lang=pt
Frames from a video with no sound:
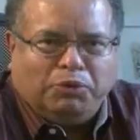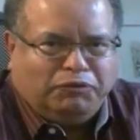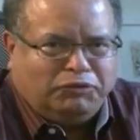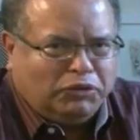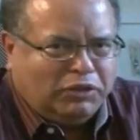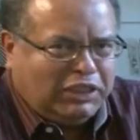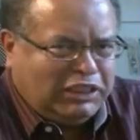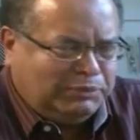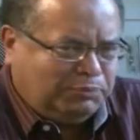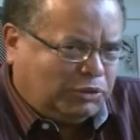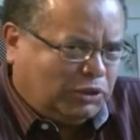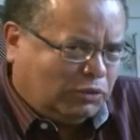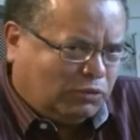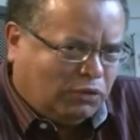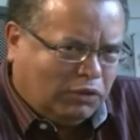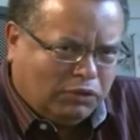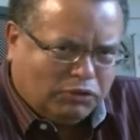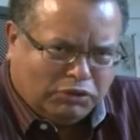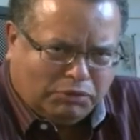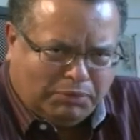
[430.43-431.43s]
profissionais
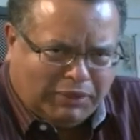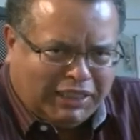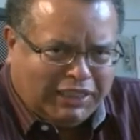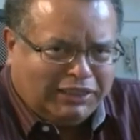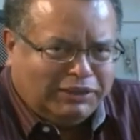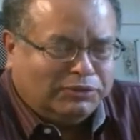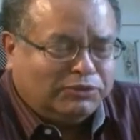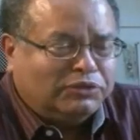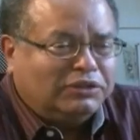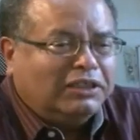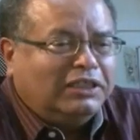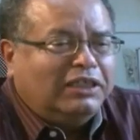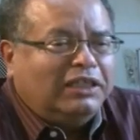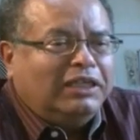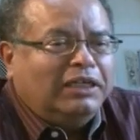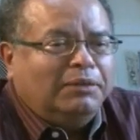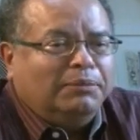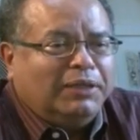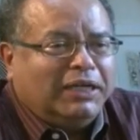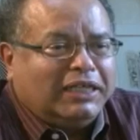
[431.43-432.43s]
psicólogos, médicos,
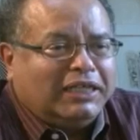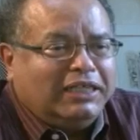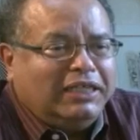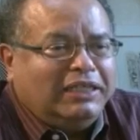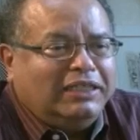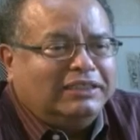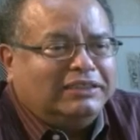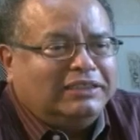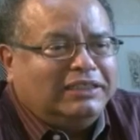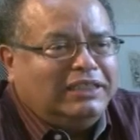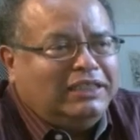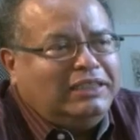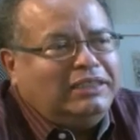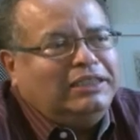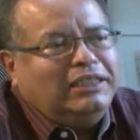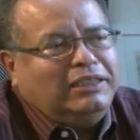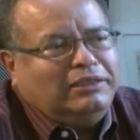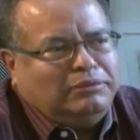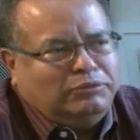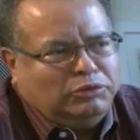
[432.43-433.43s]
para que eles
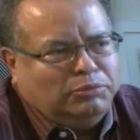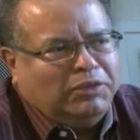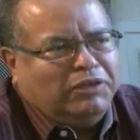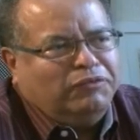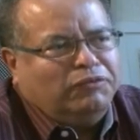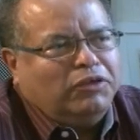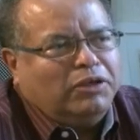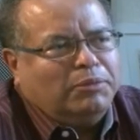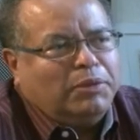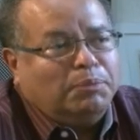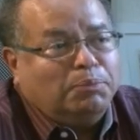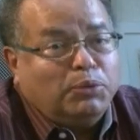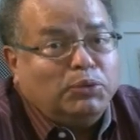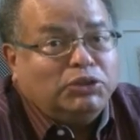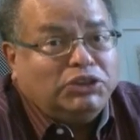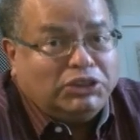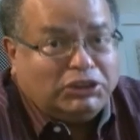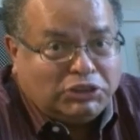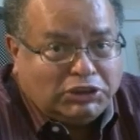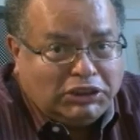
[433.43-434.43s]
lidem de uma forma
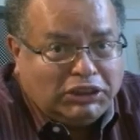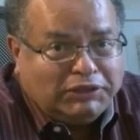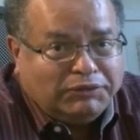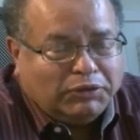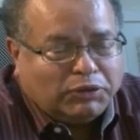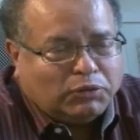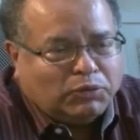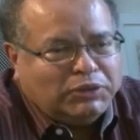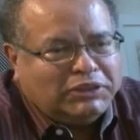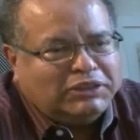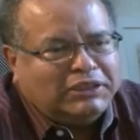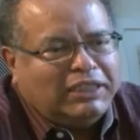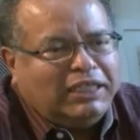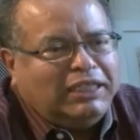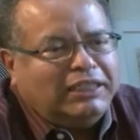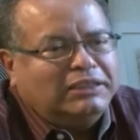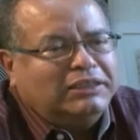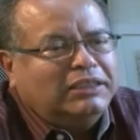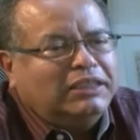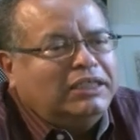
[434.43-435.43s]
positiva com o
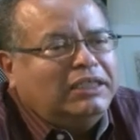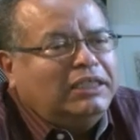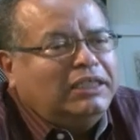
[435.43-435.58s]
estresse.